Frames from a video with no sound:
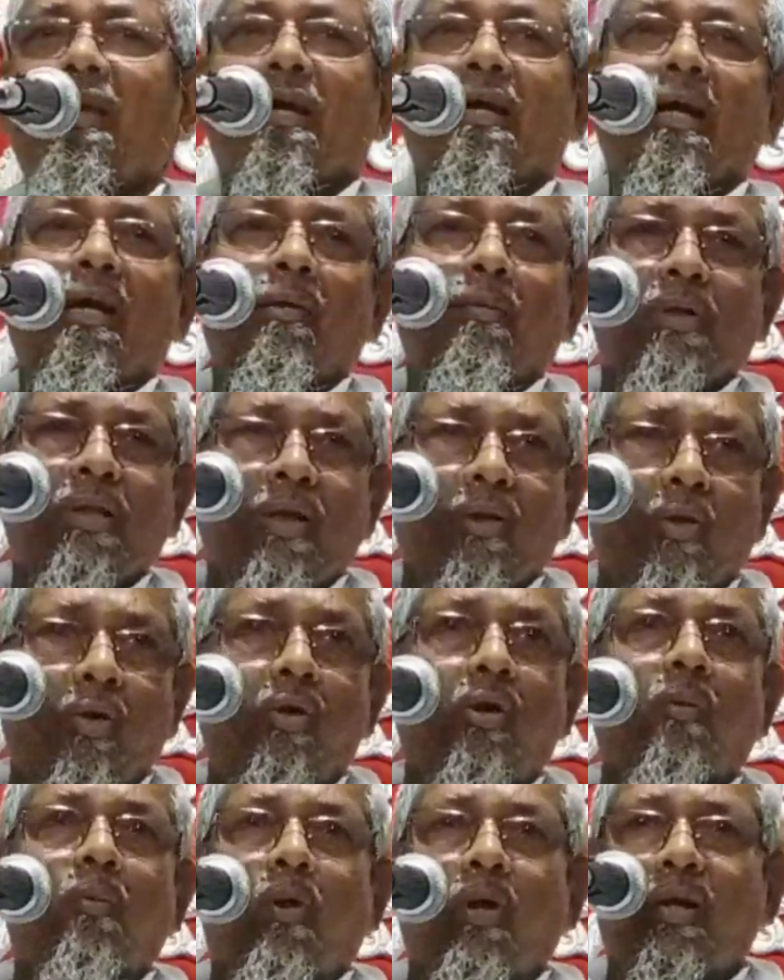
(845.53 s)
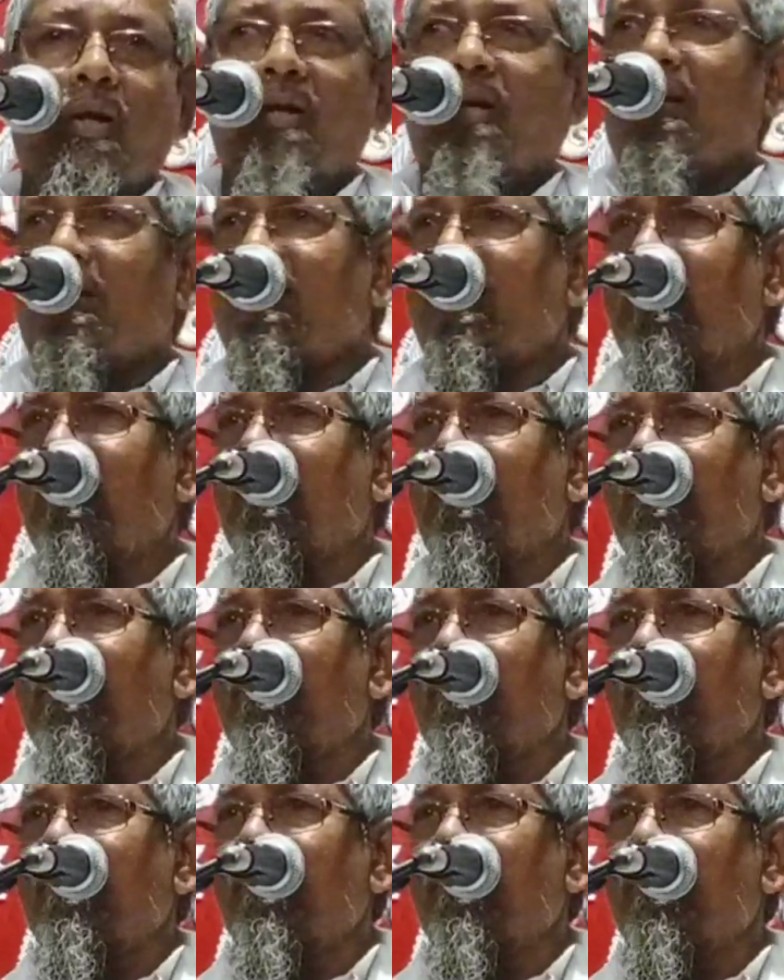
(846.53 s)
এখানে বোধহয় অন্য পড়ে নাকি
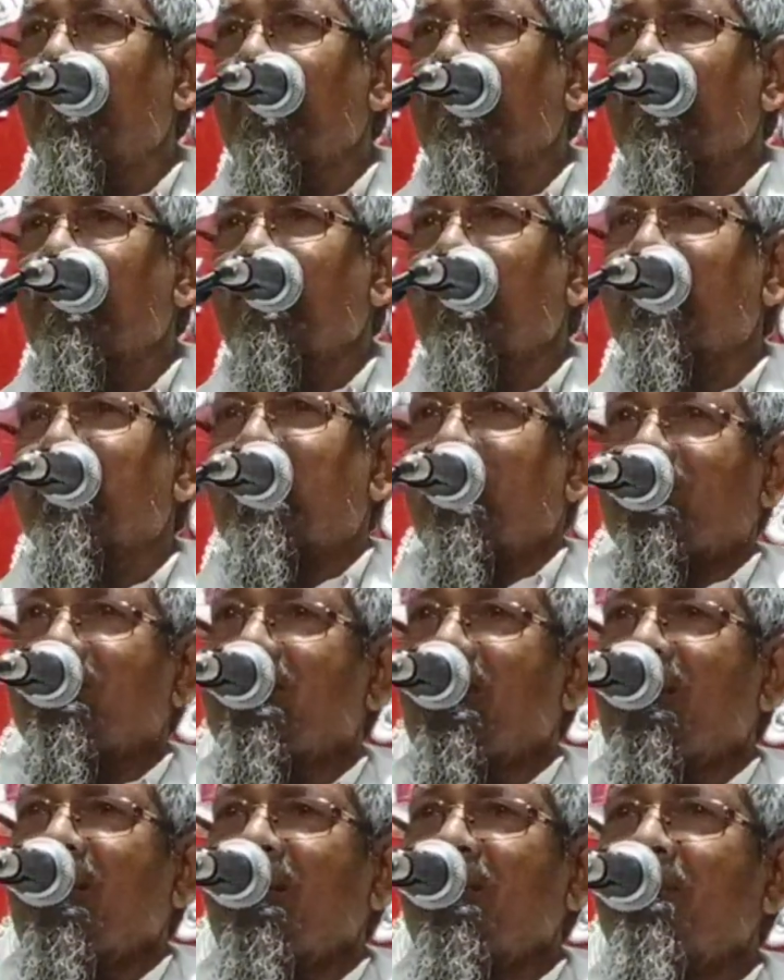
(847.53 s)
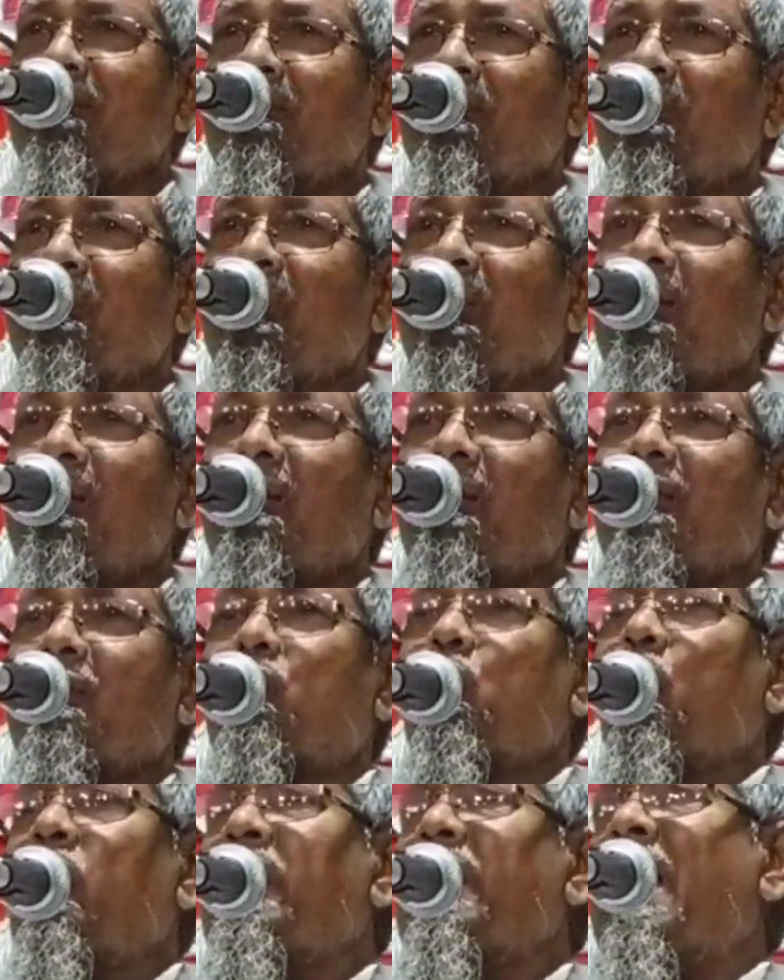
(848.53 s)
সেজদায়
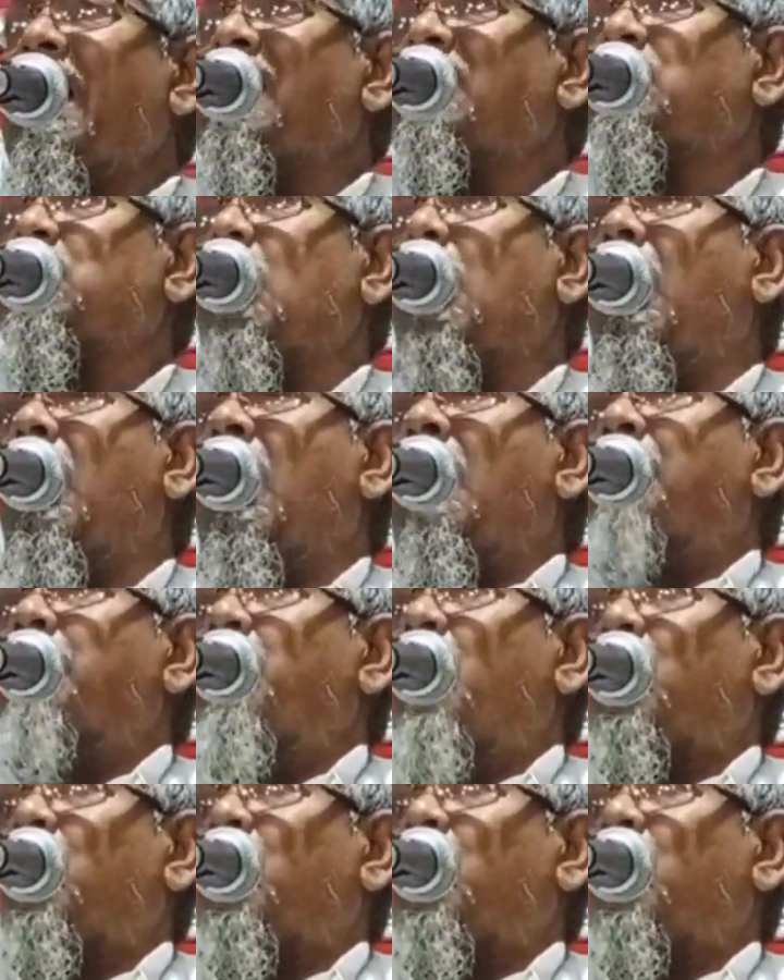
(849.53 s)
দুনিয়ার সব